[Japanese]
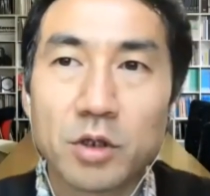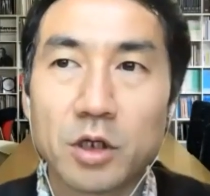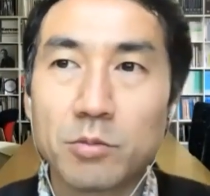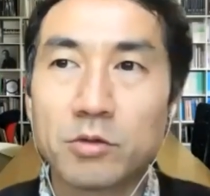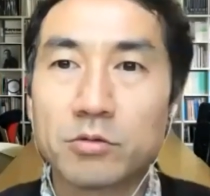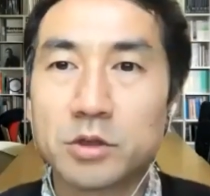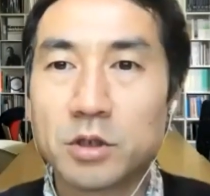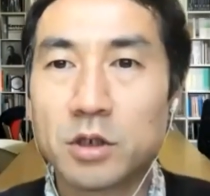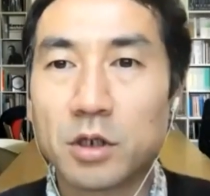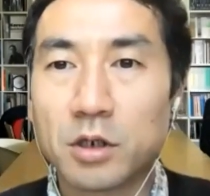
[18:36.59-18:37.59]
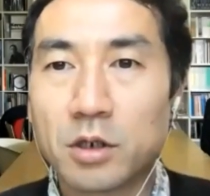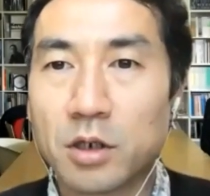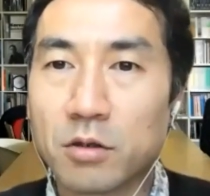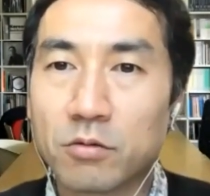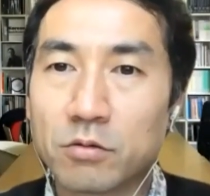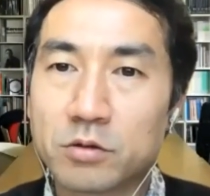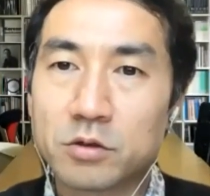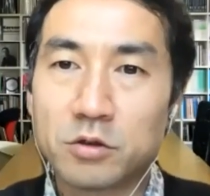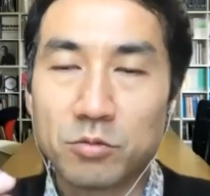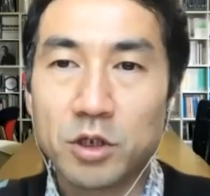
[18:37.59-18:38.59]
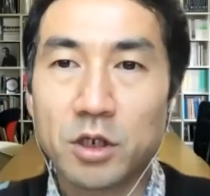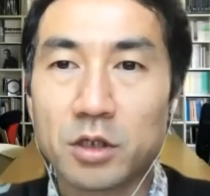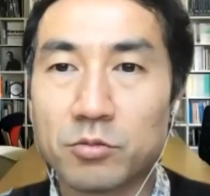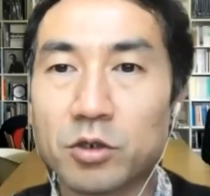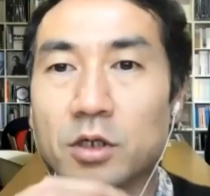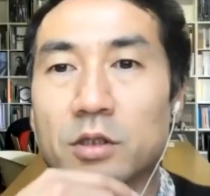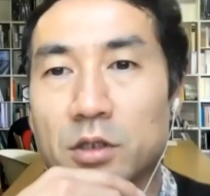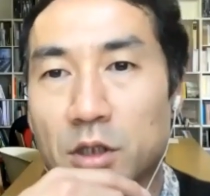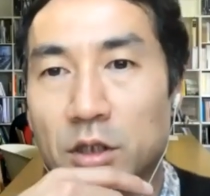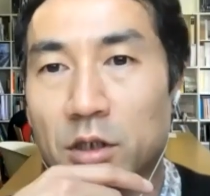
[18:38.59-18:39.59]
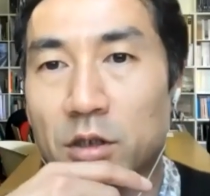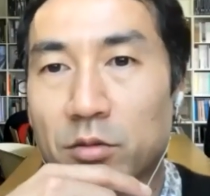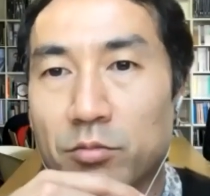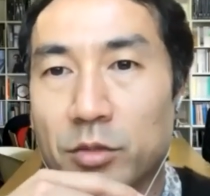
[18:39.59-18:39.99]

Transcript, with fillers: なんか今の時期から、この次の未来に向かって、